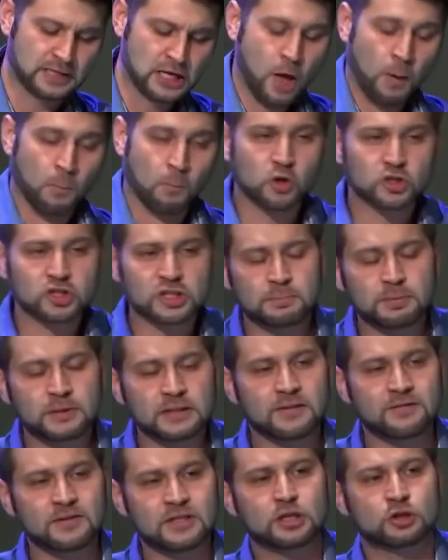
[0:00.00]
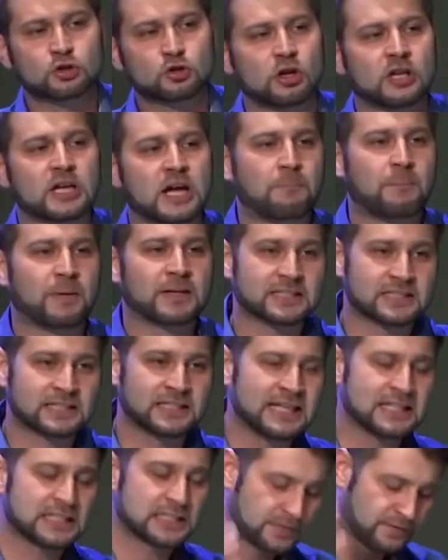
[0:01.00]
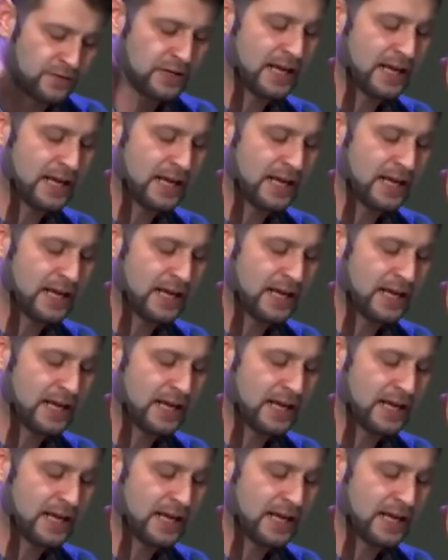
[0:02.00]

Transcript: Можно было видеть только последствия,